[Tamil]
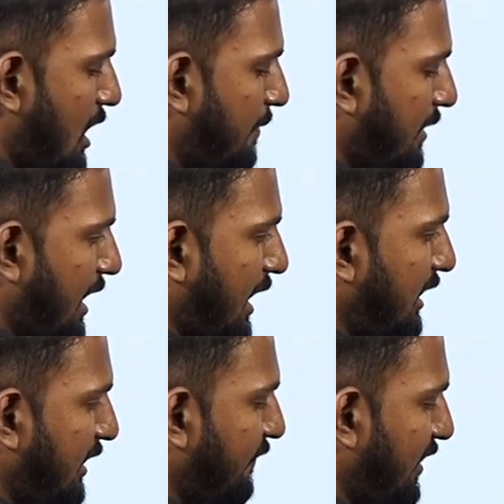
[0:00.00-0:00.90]
அப்போ
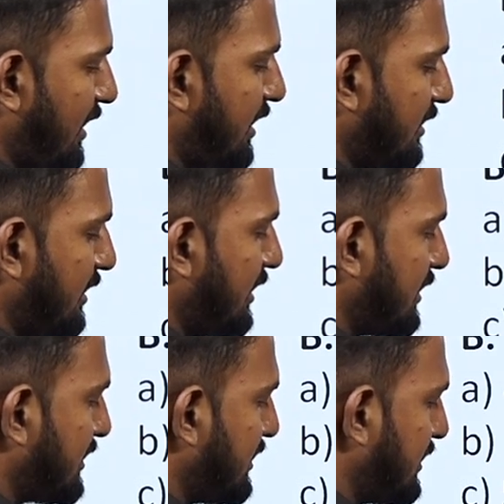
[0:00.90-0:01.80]
நைன்டி ஃபைவ்லேருந்து
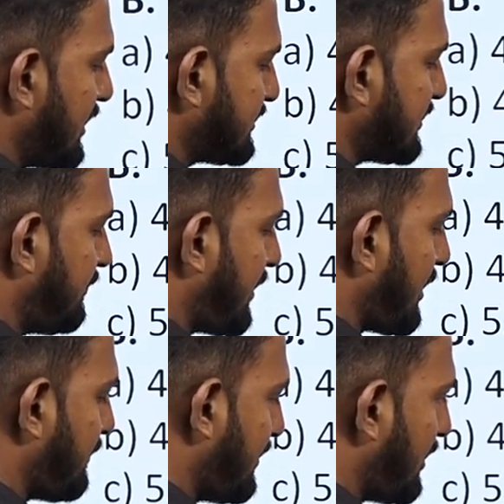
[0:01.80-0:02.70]
தேர்ட்டியை
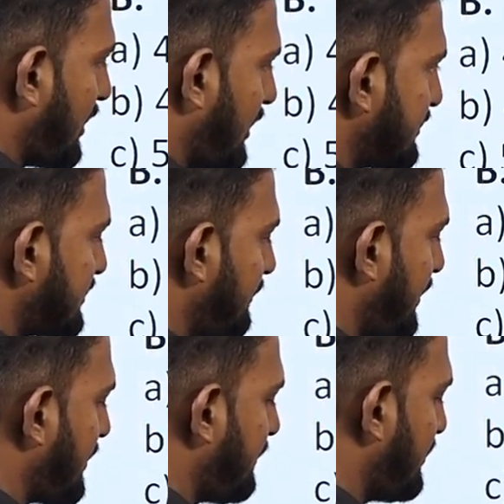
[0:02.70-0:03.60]
சப்ராக் பண்ணுறேன்
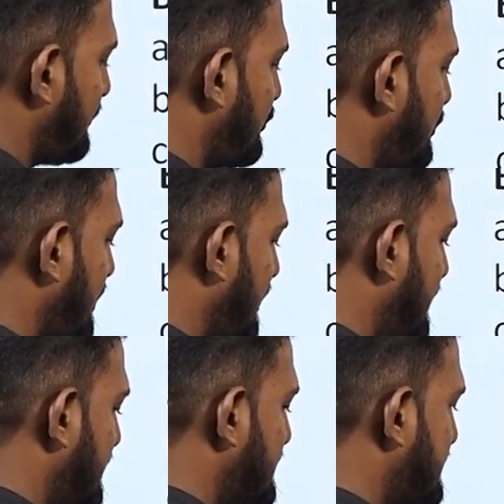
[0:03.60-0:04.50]
சப்ராக் பண்ணும்போது
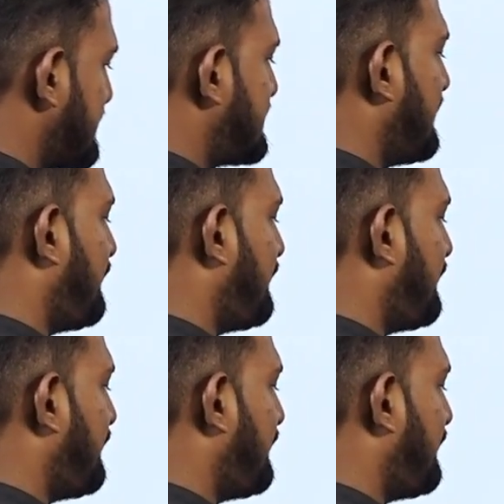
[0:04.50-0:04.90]
சிக்ஸ்டி